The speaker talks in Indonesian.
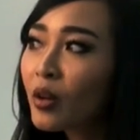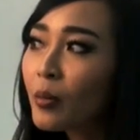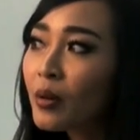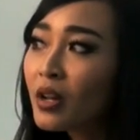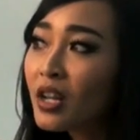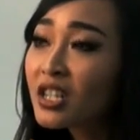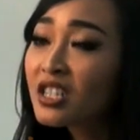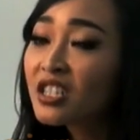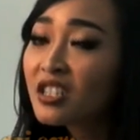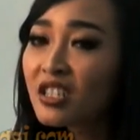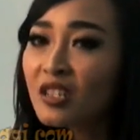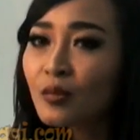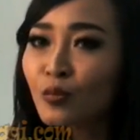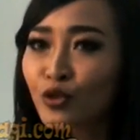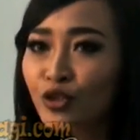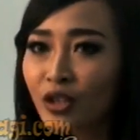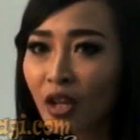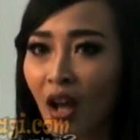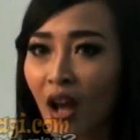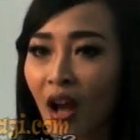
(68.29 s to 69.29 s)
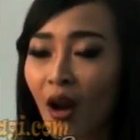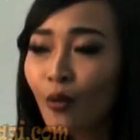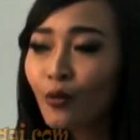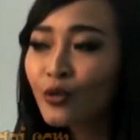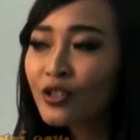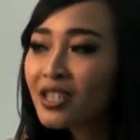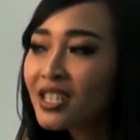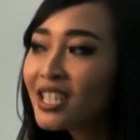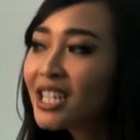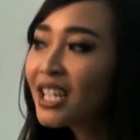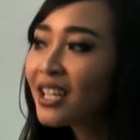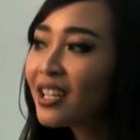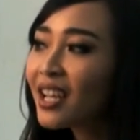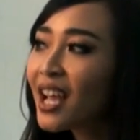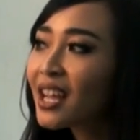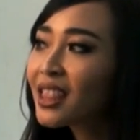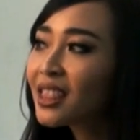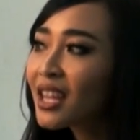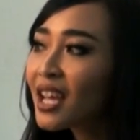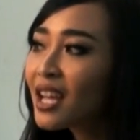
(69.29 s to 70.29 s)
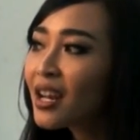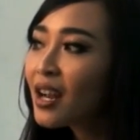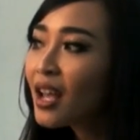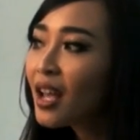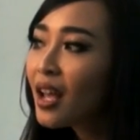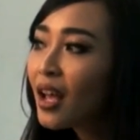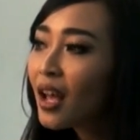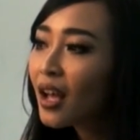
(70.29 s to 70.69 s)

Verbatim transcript: bener-bener jenis musik aku jadi kelihatan